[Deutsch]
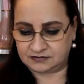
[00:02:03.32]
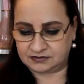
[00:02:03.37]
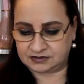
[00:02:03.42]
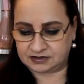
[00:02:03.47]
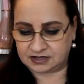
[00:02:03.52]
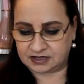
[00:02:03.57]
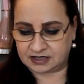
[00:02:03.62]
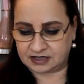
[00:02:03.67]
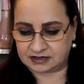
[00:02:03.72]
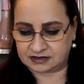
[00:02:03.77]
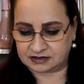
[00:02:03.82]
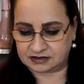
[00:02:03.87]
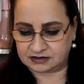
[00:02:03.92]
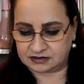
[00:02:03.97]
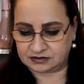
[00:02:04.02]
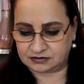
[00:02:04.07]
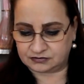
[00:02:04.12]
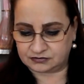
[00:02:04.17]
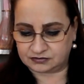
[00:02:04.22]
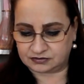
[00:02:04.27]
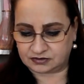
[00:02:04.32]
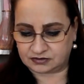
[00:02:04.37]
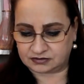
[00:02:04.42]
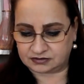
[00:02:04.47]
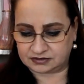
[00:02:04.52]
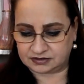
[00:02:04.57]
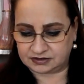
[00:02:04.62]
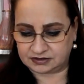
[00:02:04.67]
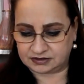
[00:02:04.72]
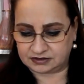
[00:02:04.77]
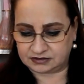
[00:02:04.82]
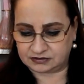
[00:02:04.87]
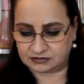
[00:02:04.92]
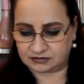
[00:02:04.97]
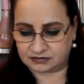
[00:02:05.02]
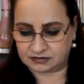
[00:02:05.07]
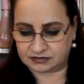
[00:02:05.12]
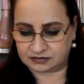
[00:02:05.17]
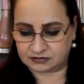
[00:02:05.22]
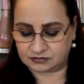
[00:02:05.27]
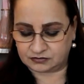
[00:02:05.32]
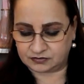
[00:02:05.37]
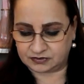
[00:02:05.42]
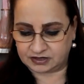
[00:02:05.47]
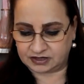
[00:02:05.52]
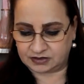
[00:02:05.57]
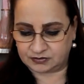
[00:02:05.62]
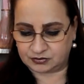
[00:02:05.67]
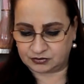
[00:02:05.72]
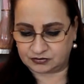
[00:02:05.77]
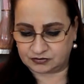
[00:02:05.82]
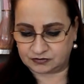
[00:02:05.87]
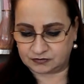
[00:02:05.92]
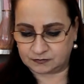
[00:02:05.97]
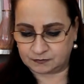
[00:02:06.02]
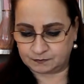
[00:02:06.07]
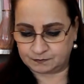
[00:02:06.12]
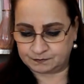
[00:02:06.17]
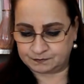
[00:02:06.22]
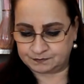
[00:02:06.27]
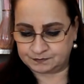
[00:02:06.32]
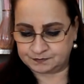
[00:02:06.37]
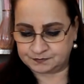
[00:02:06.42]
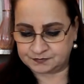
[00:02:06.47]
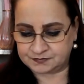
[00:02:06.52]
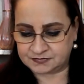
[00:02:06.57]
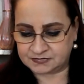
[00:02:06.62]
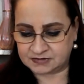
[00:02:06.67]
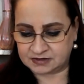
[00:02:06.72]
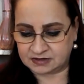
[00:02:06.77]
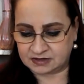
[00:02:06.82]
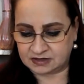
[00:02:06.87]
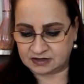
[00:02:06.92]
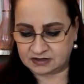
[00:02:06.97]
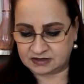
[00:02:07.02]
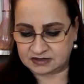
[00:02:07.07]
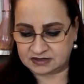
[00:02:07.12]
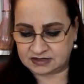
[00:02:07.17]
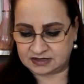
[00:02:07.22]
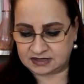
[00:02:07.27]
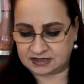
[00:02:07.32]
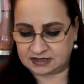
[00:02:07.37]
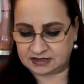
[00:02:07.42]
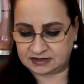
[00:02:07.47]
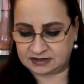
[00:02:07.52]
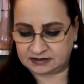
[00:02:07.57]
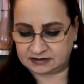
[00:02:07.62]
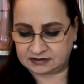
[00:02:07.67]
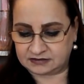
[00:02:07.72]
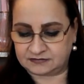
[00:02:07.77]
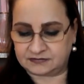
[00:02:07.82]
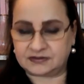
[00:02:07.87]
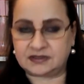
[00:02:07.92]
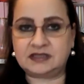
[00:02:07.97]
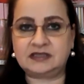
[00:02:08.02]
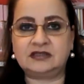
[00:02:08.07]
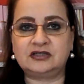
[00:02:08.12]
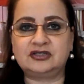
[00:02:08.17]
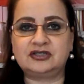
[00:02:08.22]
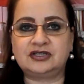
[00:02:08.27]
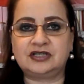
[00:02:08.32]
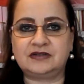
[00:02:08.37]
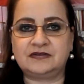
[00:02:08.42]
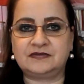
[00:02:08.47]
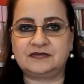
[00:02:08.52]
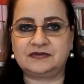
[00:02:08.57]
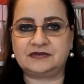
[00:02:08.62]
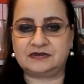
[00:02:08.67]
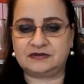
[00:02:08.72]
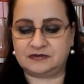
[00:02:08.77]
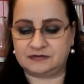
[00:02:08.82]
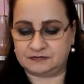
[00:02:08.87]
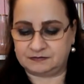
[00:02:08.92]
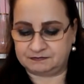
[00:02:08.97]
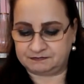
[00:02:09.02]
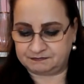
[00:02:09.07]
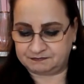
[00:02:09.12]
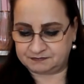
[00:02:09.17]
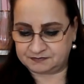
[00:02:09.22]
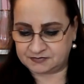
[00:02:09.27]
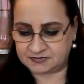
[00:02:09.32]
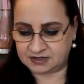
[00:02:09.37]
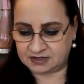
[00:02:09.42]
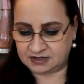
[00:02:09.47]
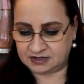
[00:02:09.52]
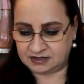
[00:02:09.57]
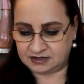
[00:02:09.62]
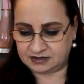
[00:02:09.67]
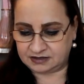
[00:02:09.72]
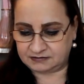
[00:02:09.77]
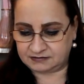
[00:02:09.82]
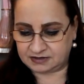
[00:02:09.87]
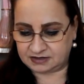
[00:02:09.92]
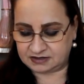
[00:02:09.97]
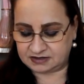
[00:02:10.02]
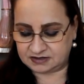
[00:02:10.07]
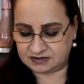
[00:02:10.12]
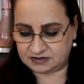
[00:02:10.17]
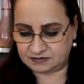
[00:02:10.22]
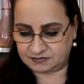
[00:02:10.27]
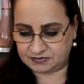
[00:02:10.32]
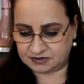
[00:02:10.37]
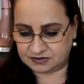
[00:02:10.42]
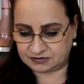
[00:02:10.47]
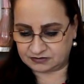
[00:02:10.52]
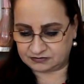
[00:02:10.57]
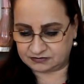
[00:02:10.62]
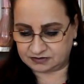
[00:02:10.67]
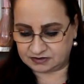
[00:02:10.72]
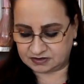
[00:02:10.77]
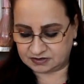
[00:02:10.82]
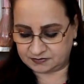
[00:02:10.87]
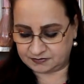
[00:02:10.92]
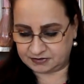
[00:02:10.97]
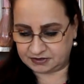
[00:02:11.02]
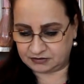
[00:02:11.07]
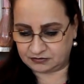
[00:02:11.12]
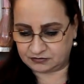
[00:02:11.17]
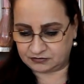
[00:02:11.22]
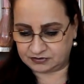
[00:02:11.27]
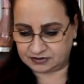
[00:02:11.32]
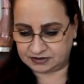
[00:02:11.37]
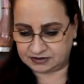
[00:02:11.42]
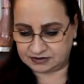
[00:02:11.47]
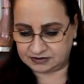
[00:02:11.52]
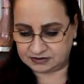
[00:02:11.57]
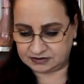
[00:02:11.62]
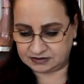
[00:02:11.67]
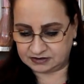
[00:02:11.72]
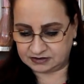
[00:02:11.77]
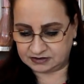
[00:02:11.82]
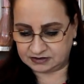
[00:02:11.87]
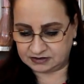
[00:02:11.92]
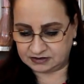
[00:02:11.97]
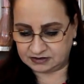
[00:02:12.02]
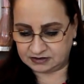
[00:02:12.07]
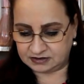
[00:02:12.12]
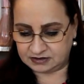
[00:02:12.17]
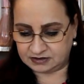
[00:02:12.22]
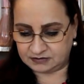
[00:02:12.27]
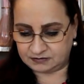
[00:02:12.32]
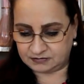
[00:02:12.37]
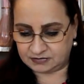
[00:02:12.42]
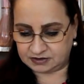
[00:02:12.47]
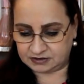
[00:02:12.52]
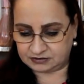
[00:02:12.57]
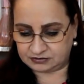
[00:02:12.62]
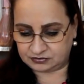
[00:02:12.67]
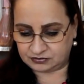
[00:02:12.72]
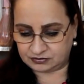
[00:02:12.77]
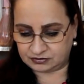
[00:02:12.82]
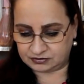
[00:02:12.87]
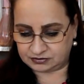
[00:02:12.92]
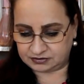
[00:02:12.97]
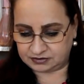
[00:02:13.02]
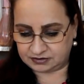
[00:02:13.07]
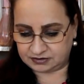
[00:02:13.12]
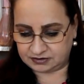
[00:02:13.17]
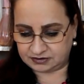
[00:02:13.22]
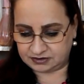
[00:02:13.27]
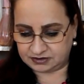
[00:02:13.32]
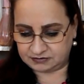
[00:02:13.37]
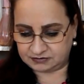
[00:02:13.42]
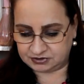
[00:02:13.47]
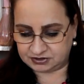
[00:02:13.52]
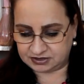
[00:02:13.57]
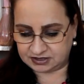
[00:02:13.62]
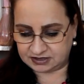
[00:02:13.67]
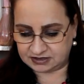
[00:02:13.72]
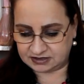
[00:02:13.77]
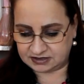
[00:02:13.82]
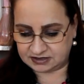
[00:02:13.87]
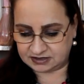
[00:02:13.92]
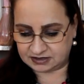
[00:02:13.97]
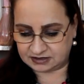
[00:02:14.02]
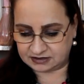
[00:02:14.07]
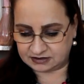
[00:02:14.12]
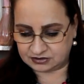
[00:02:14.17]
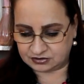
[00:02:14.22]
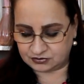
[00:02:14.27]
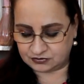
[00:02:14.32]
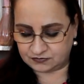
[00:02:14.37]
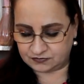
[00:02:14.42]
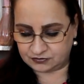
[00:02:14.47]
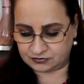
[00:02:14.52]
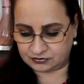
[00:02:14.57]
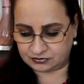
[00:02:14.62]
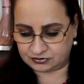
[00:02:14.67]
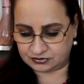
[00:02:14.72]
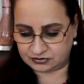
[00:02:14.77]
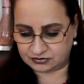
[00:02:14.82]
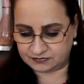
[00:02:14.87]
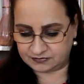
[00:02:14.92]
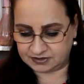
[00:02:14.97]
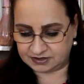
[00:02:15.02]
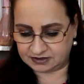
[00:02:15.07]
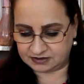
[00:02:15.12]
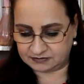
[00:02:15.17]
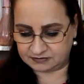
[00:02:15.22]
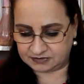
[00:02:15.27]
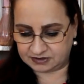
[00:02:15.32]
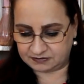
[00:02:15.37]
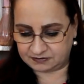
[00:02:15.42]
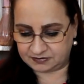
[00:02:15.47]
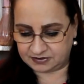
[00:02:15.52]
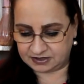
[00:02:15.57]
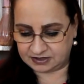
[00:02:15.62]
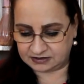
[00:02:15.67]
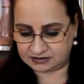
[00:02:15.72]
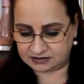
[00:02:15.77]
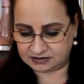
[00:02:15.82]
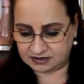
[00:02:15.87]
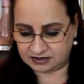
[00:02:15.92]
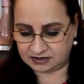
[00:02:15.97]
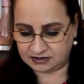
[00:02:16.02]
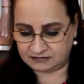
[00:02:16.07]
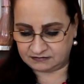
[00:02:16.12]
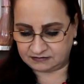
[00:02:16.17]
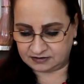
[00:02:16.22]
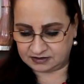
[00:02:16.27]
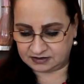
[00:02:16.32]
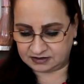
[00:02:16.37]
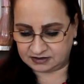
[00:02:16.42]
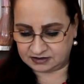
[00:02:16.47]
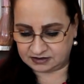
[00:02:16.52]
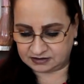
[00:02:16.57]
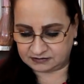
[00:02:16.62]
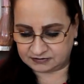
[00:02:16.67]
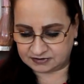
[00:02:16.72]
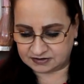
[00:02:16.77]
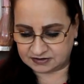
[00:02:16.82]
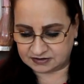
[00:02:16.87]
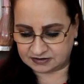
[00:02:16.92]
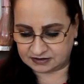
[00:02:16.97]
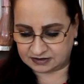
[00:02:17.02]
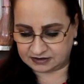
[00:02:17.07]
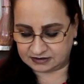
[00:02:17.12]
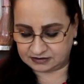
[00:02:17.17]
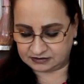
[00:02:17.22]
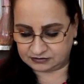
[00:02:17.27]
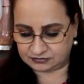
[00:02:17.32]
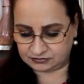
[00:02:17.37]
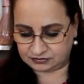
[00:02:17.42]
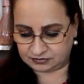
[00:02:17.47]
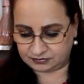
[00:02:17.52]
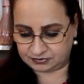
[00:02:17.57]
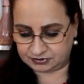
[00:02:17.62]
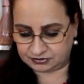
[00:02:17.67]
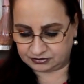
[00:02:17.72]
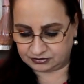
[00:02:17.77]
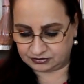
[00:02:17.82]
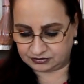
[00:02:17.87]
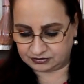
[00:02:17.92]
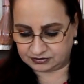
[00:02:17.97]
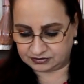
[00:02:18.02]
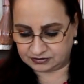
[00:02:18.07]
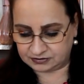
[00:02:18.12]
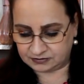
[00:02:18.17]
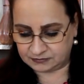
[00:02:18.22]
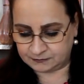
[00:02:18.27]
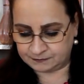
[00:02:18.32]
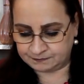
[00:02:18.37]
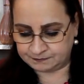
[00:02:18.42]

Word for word: für die eigene und auch die in eurer Umgebung. Selig die Frieden stiften. Ich werde sie besonders belohnen. Meine Tochter, nimm stets deine Zuflucht zu mir im Gebet, wenn dich etwas kränkt oder bedrückt.